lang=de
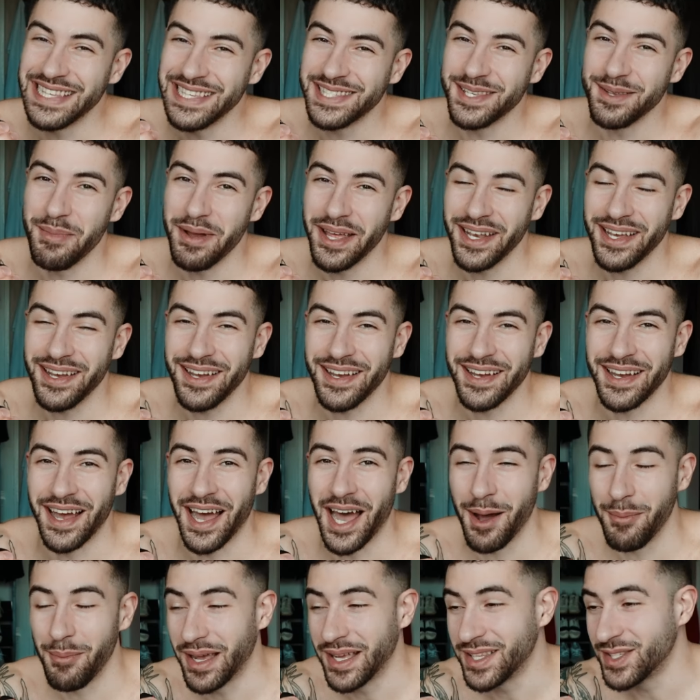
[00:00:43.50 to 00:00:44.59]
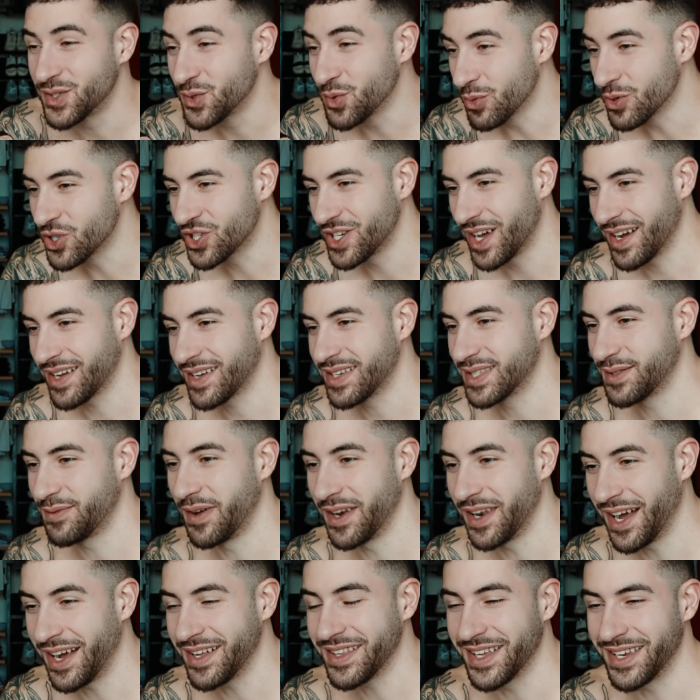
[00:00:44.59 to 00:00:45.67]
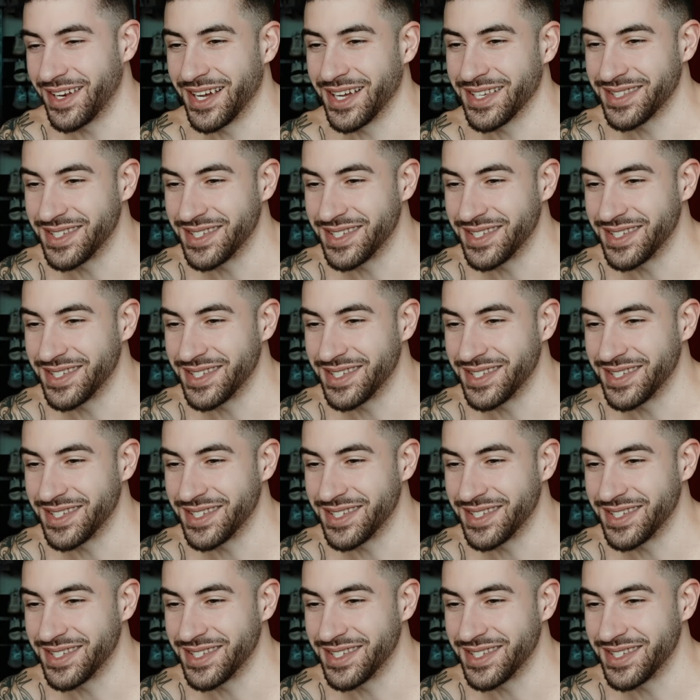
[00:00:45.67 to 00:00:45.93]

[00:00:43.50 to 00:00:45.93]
Diese Männer haben ein so starkes Verlangen danach,